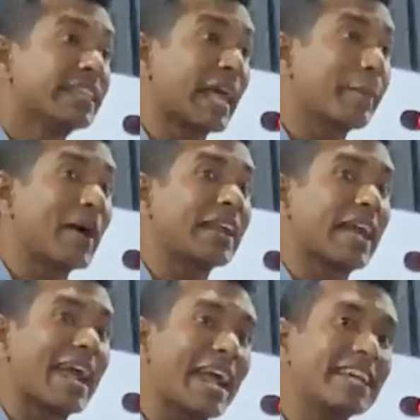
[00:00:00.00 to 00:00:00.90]
দেখবেন
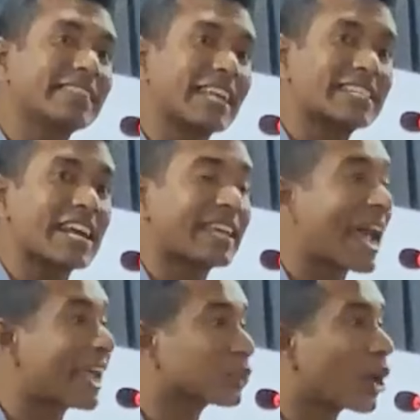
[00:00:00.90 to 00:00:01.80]
এই দেশের
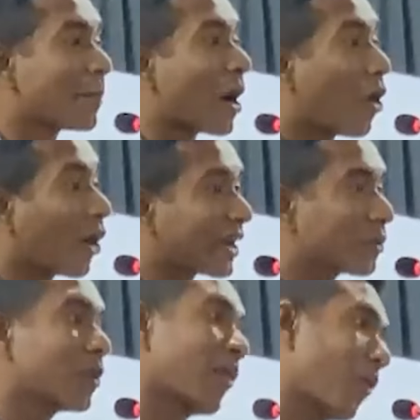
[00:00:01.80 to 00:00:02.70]
খ্যাতনামা
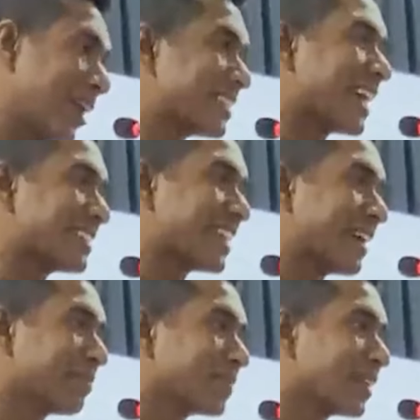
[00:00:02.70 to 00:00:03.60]
অনেকগুলো কলেজ
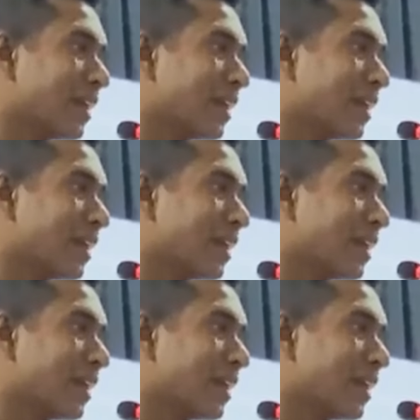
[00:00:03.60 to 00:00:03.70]
আছে